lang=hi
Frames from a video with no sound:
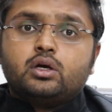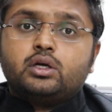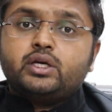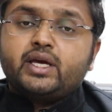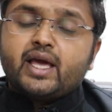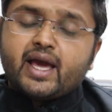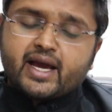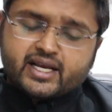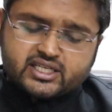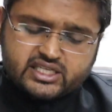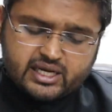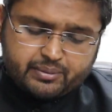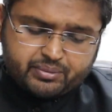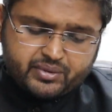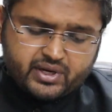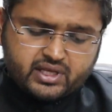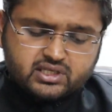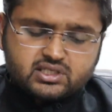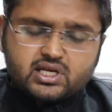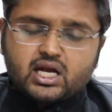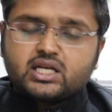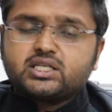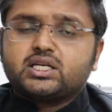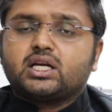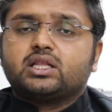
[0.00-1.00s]
ये
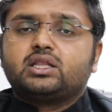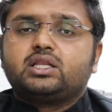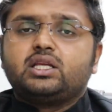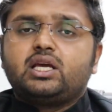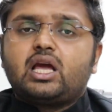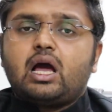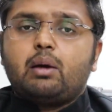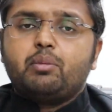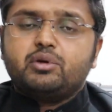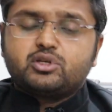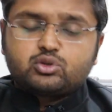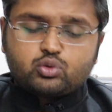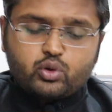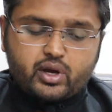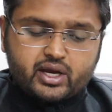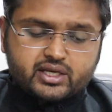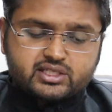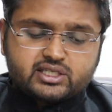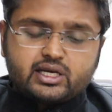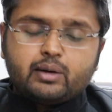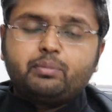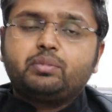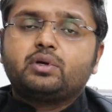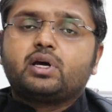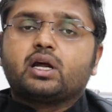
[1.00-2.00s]
एक्सेप्टेंस आ जाती है हम इसको
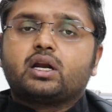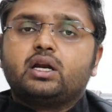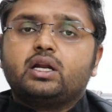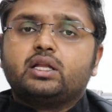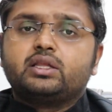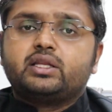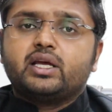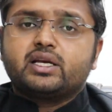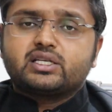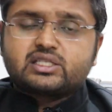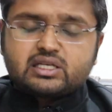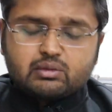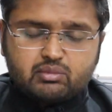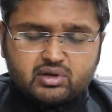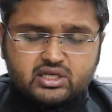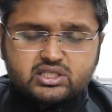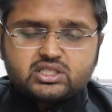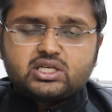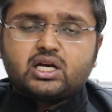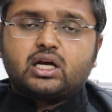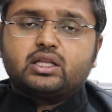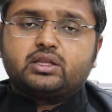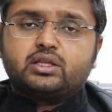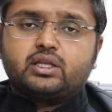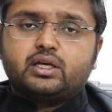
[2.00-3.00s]
एक्सेप्ट कर लेते हैं समझ
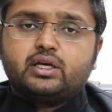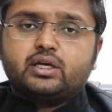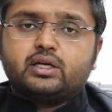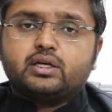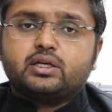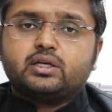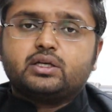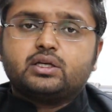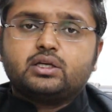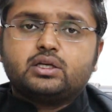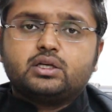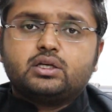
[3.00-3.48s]
जाते हैं